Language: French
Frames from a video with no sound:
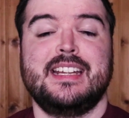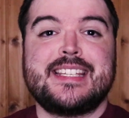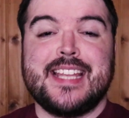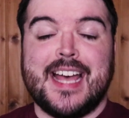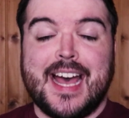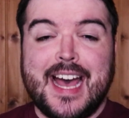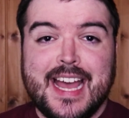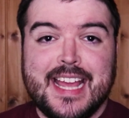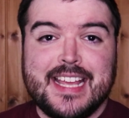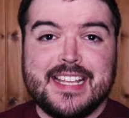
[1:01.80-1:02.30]

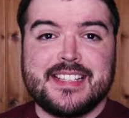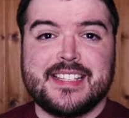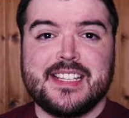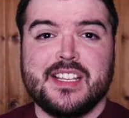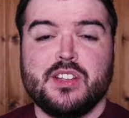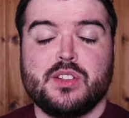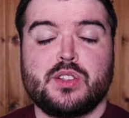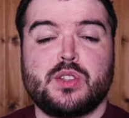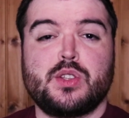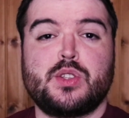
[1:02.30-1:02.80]
Ties,
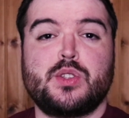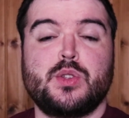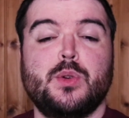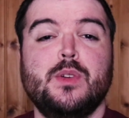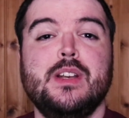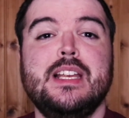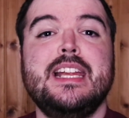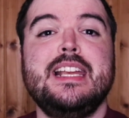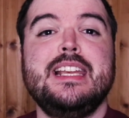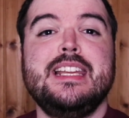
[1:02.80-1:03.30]
ce
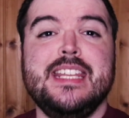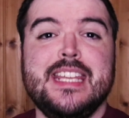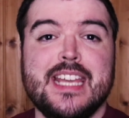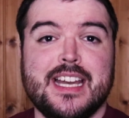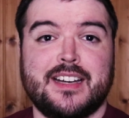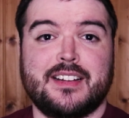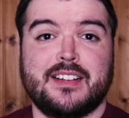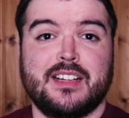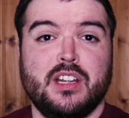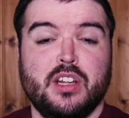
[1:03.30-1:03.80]
sont les
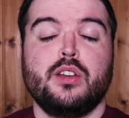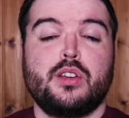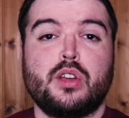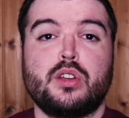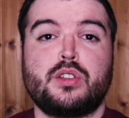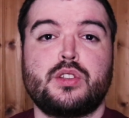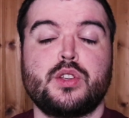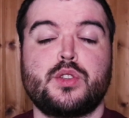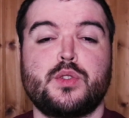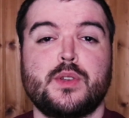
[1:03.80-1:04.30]
liens.
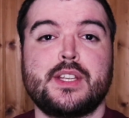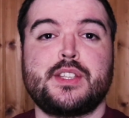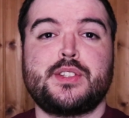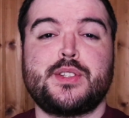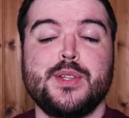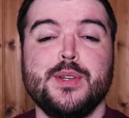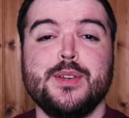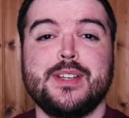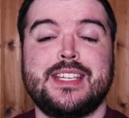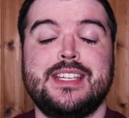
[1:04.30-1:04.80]
Que ce soit
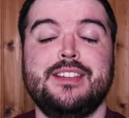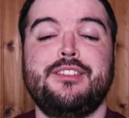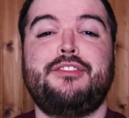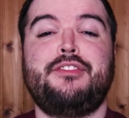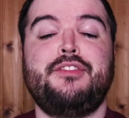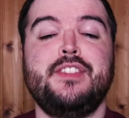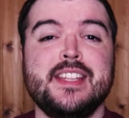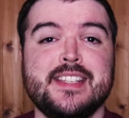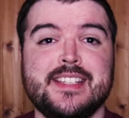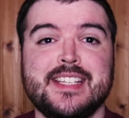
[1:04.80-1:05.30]
ceux qui
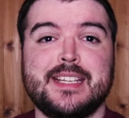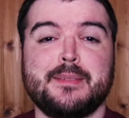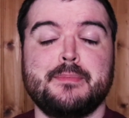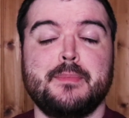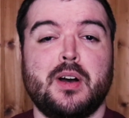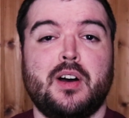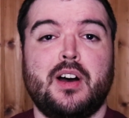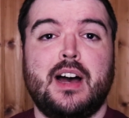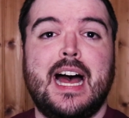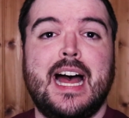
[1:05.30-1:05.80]

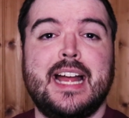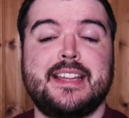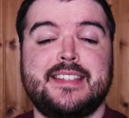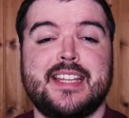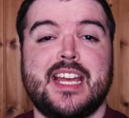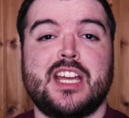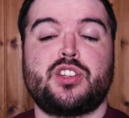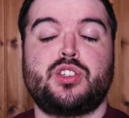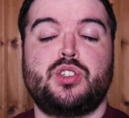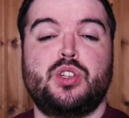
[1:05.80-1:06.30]
physiquement
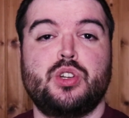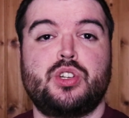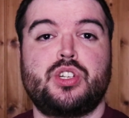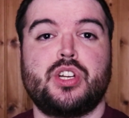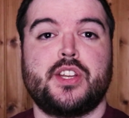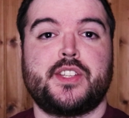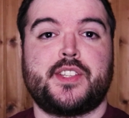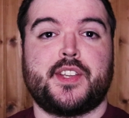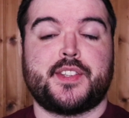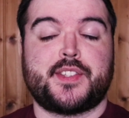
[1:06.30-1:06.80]
attachent deux
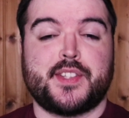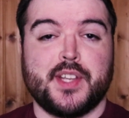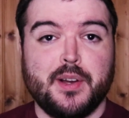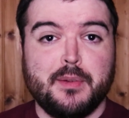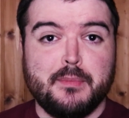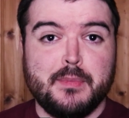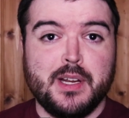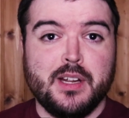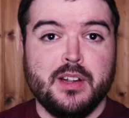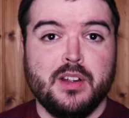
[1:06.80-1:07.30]
choses
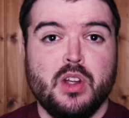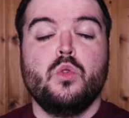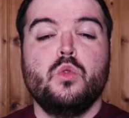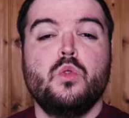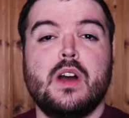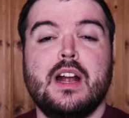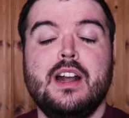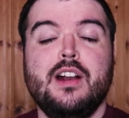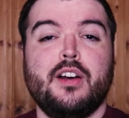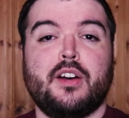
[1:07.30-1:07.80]
ensemble,
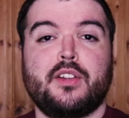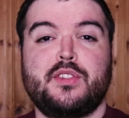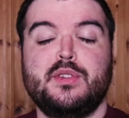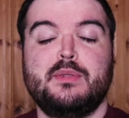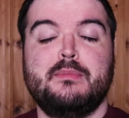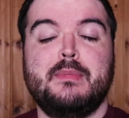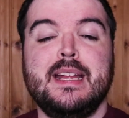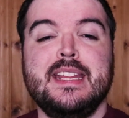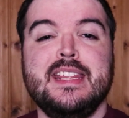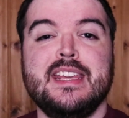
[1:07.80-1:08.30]
ou alors de
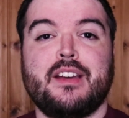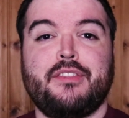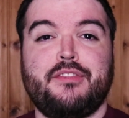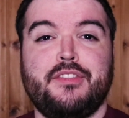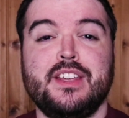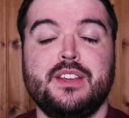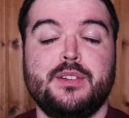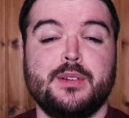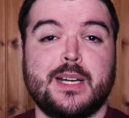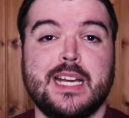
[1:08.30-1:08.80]
manière
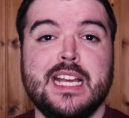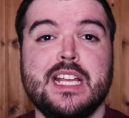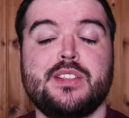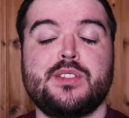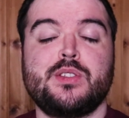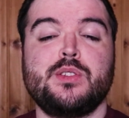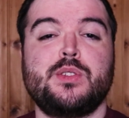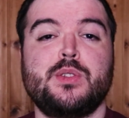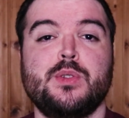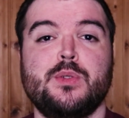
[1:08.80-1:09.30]
figurée,
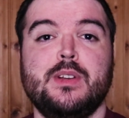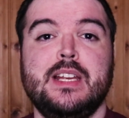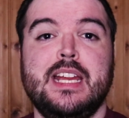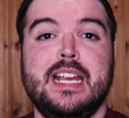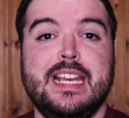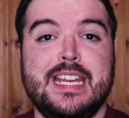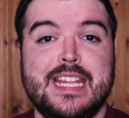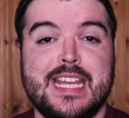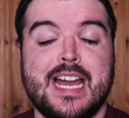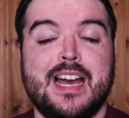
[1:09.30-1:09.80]
ce sont les
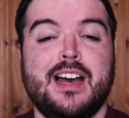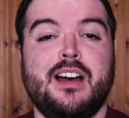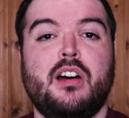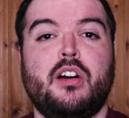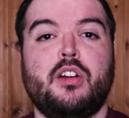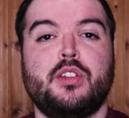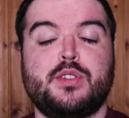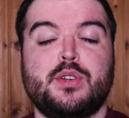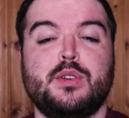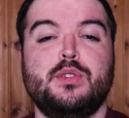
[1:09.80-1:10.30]
liens
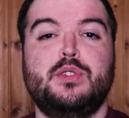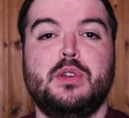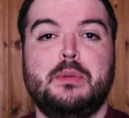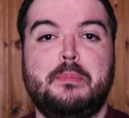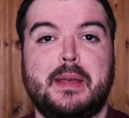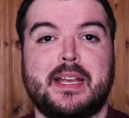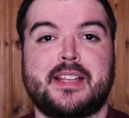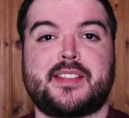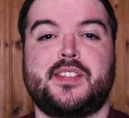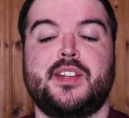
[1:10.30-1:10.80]
entre deux
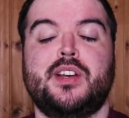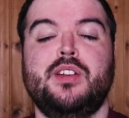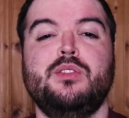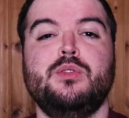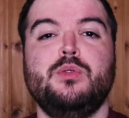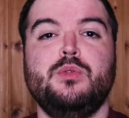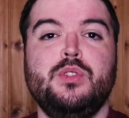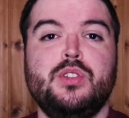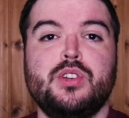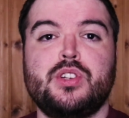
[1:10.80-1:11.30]

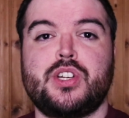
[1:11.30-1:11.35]
personnes ou deux